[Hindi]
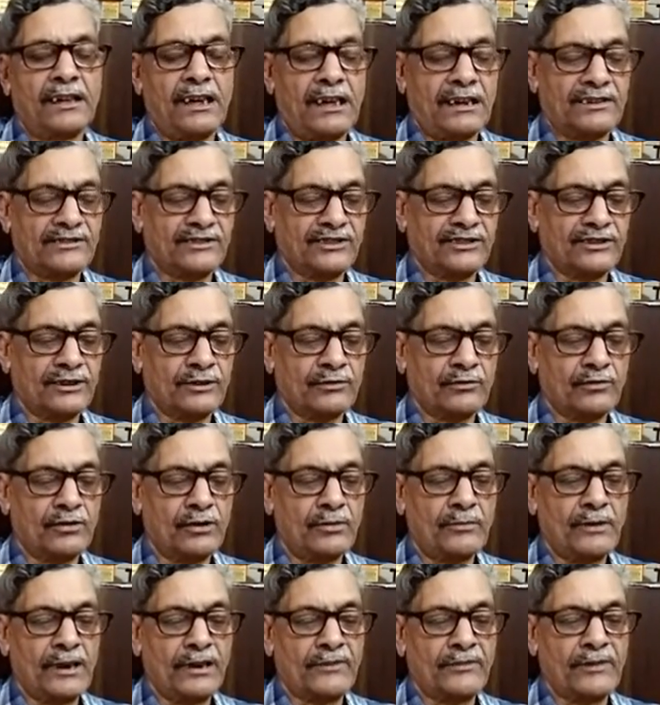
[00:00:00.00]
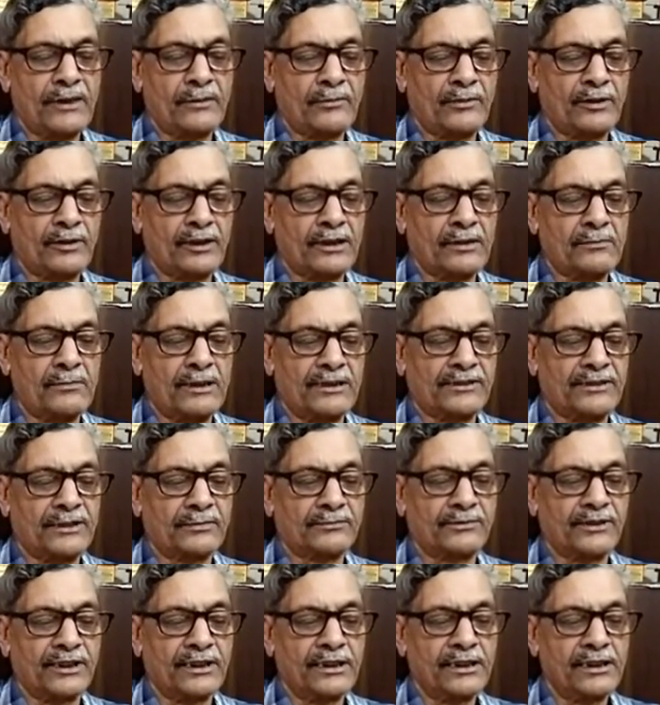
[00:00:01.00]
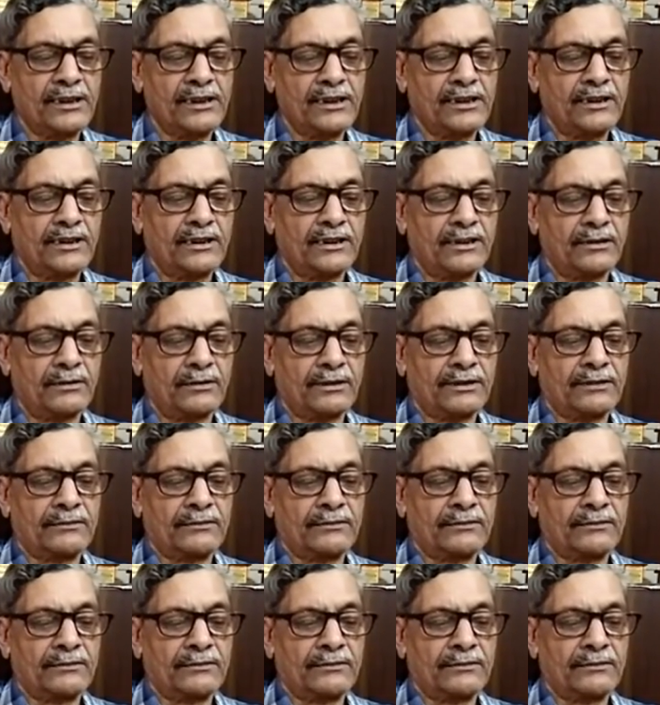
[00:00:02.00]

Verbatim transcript: ऑक्सीजन को हमारे फेफड़ों के माध्यम से और